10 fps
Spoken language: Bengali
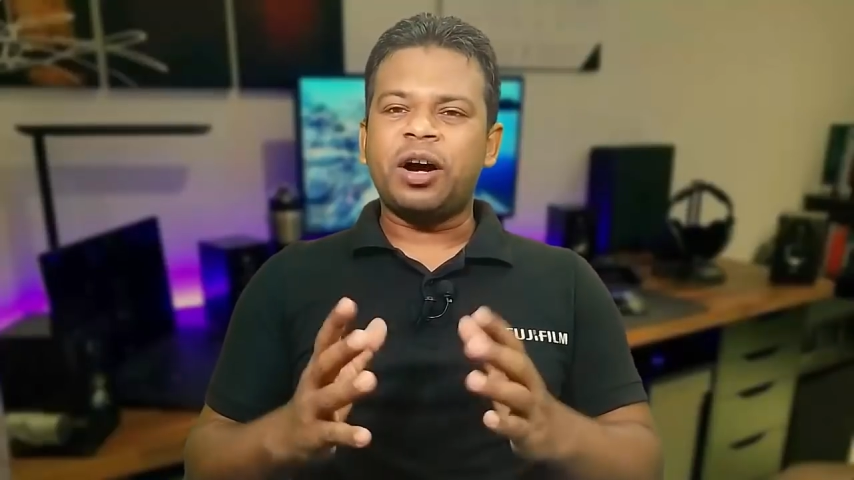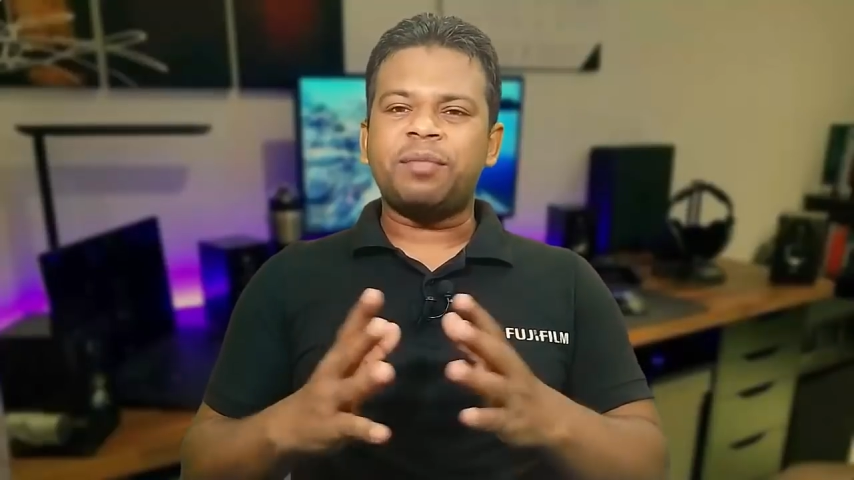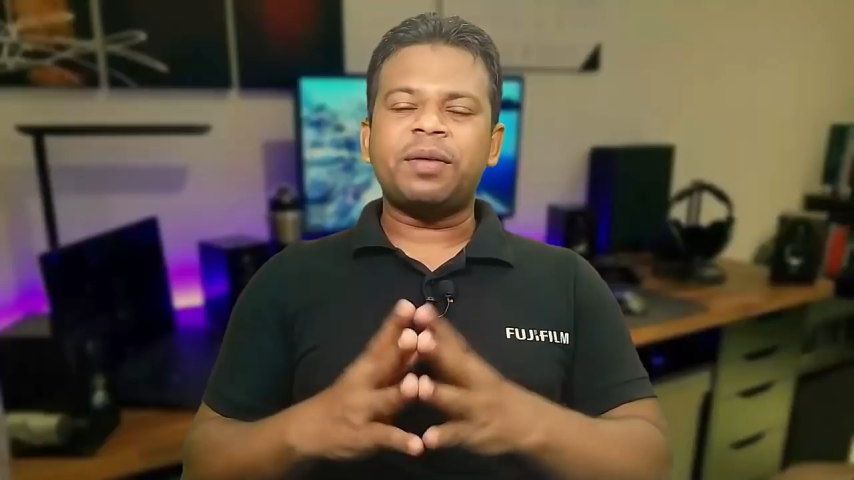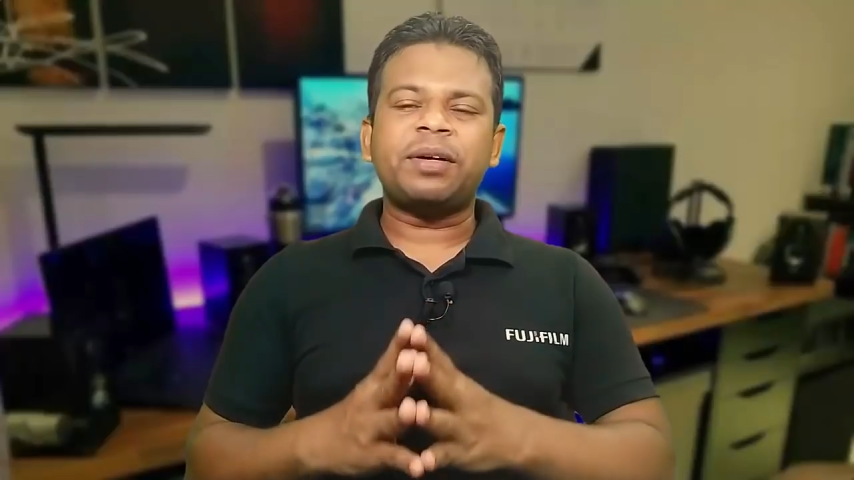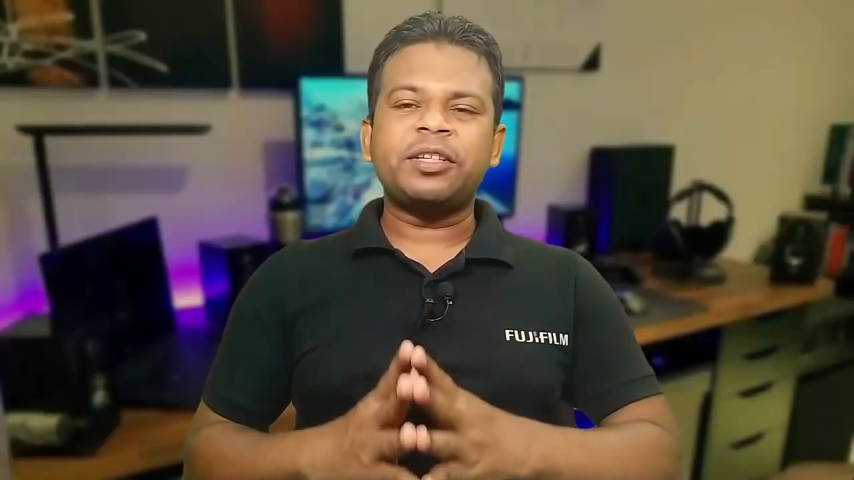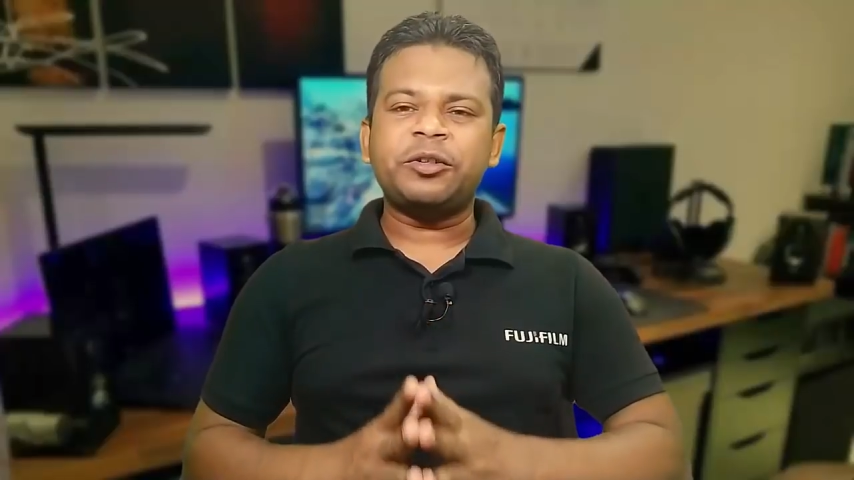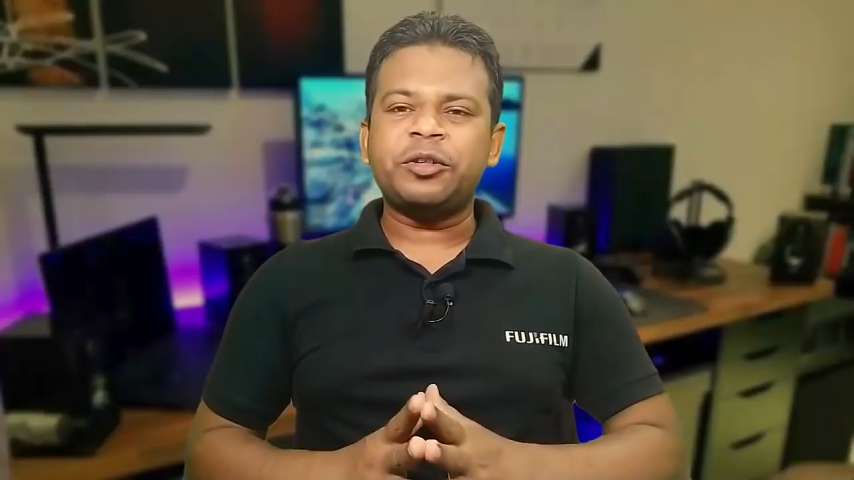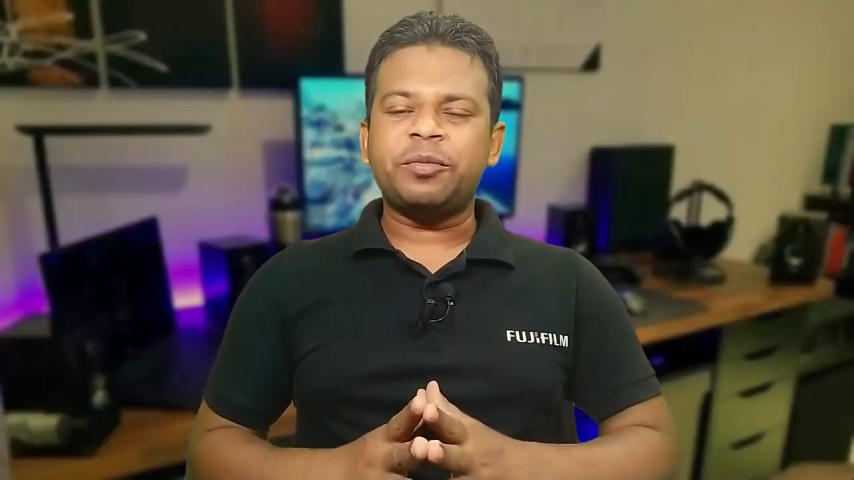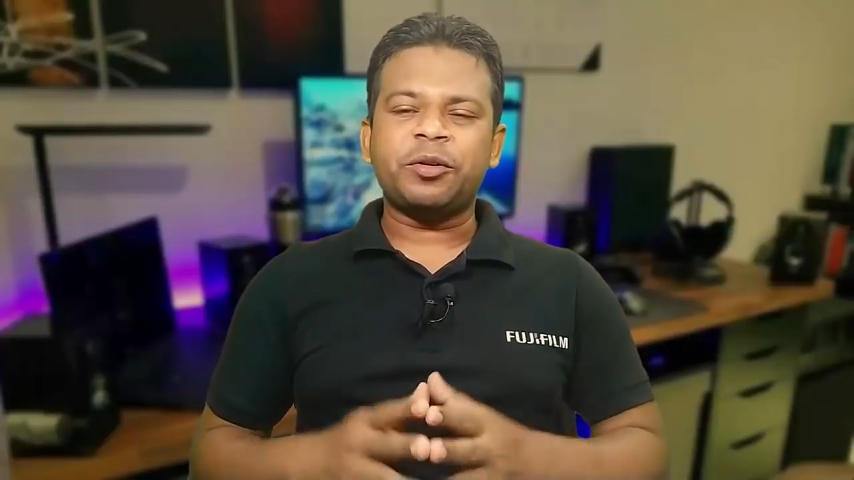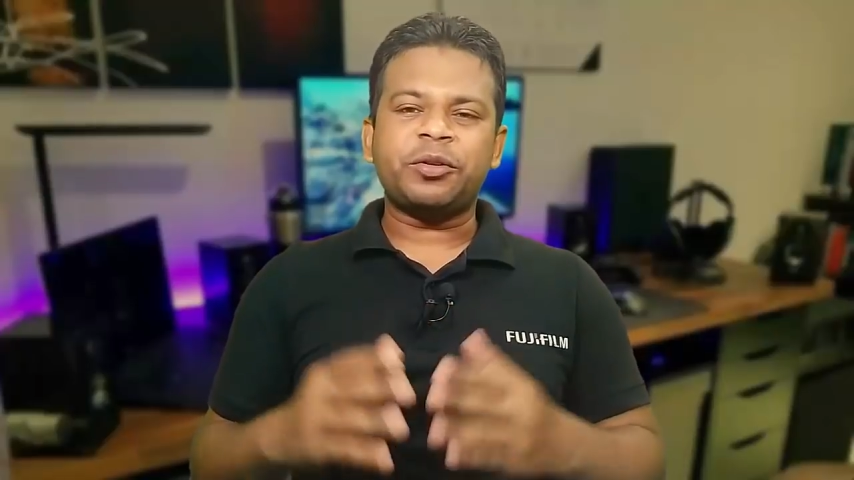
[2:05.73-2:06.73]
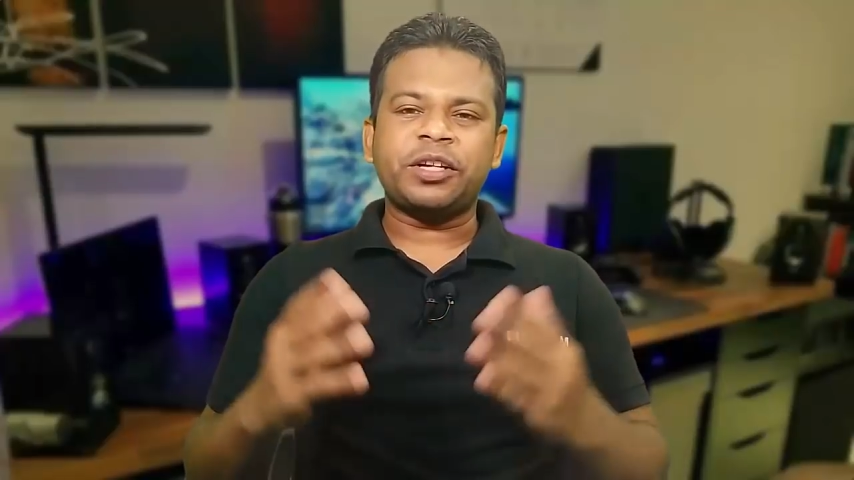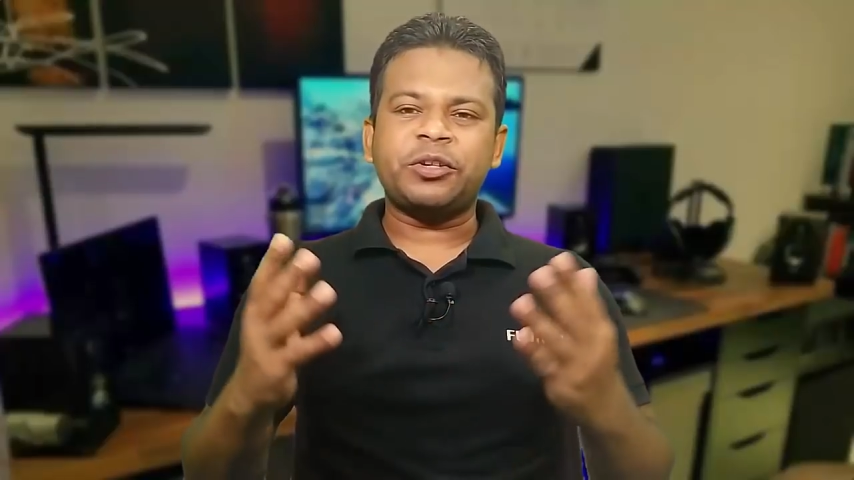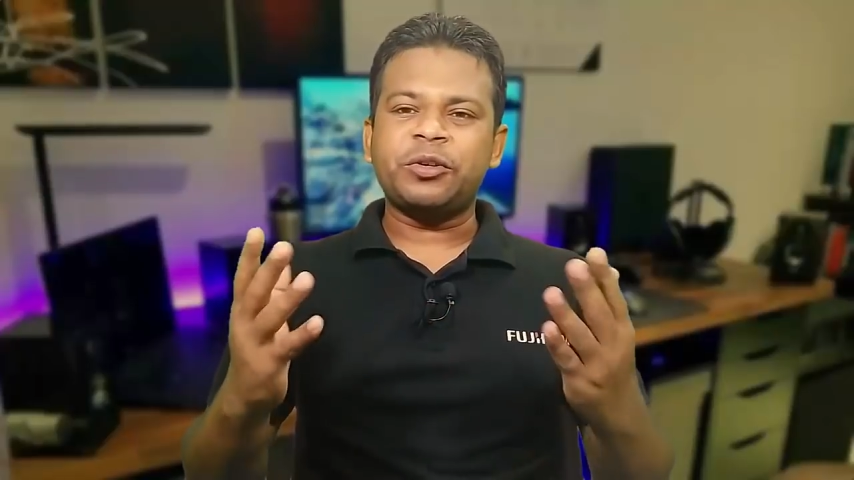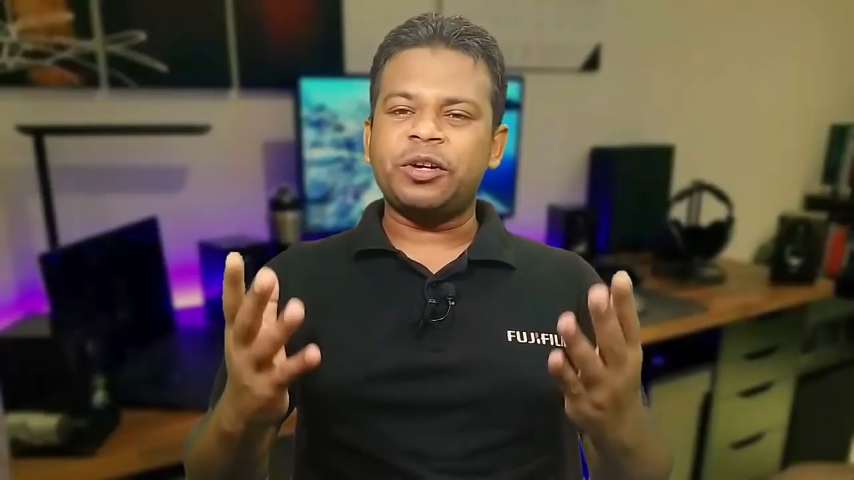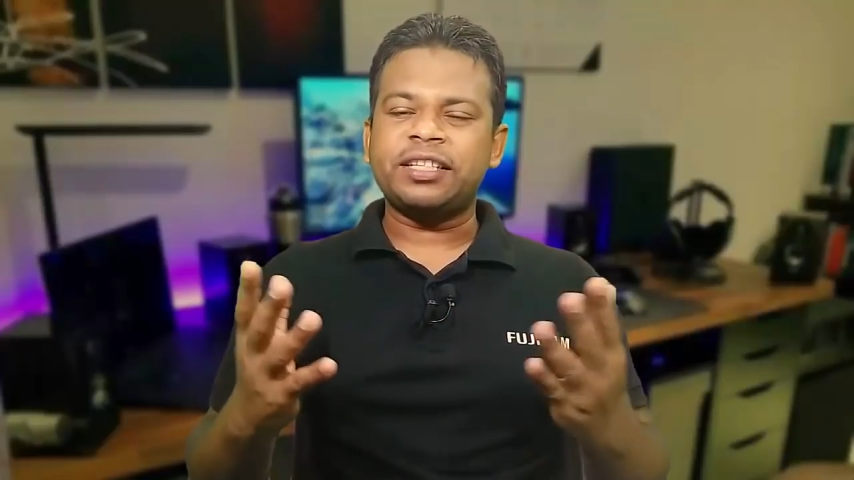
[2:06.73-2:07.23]
আপনার বাজেট যদি পনেরো থেকে
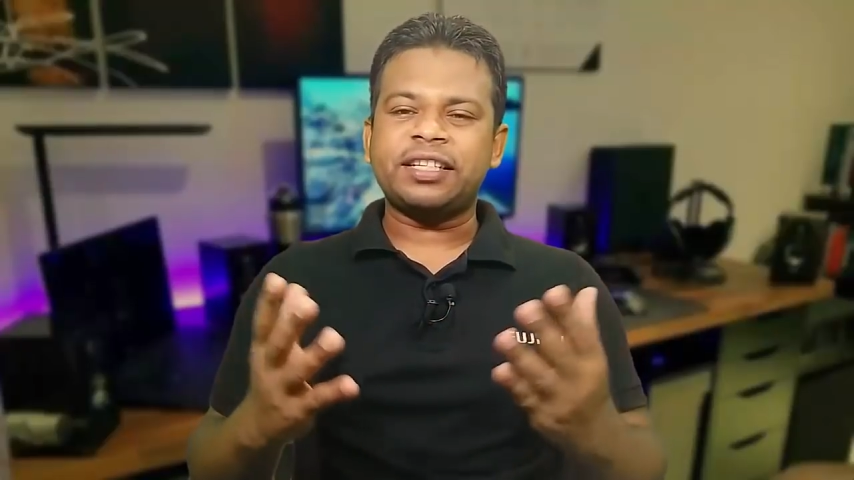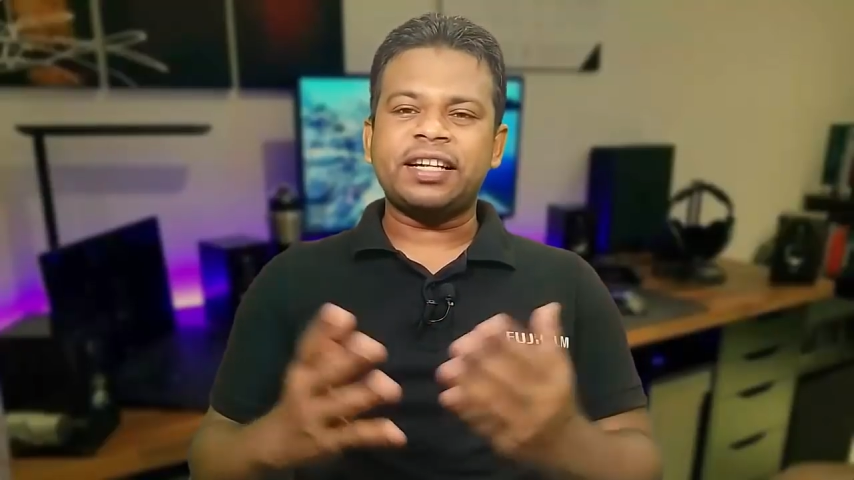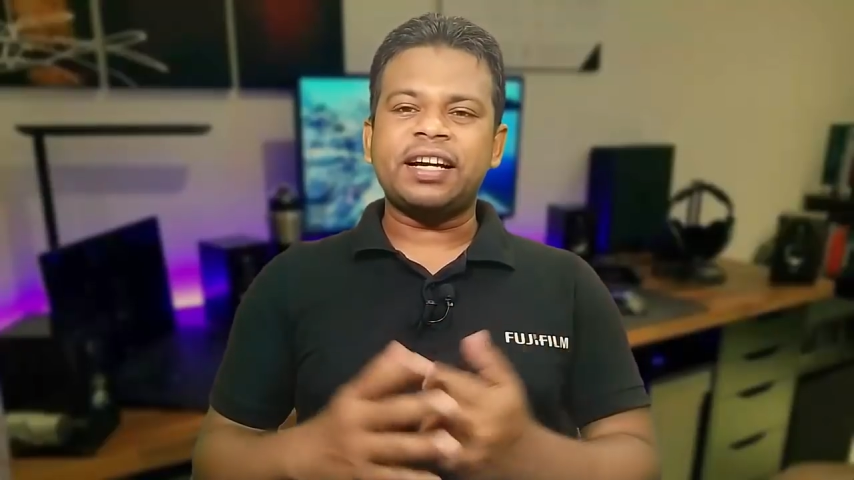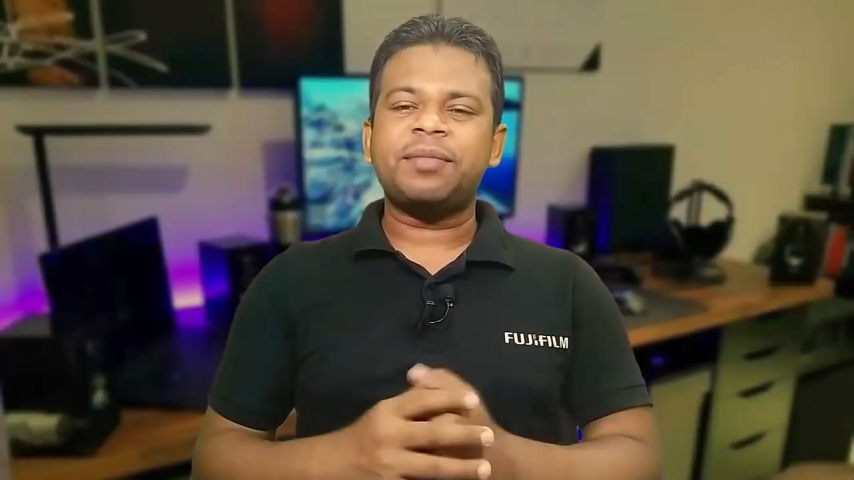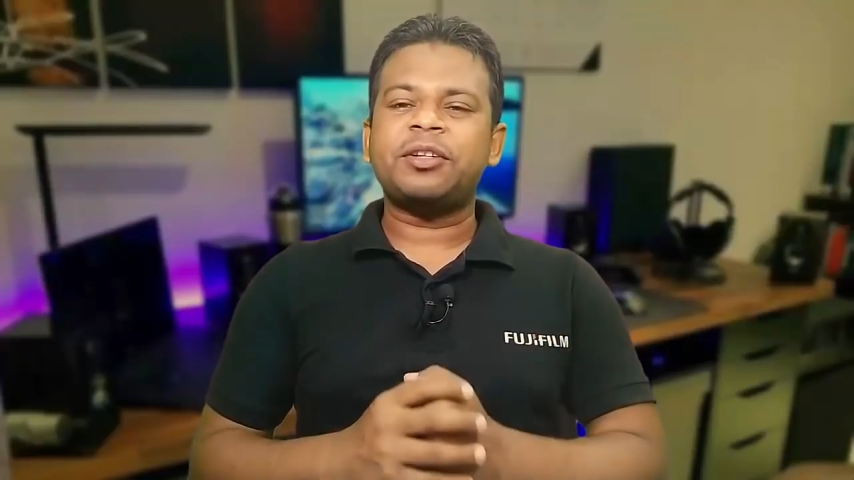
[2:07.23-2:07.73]
ষোলো হাজার টাকা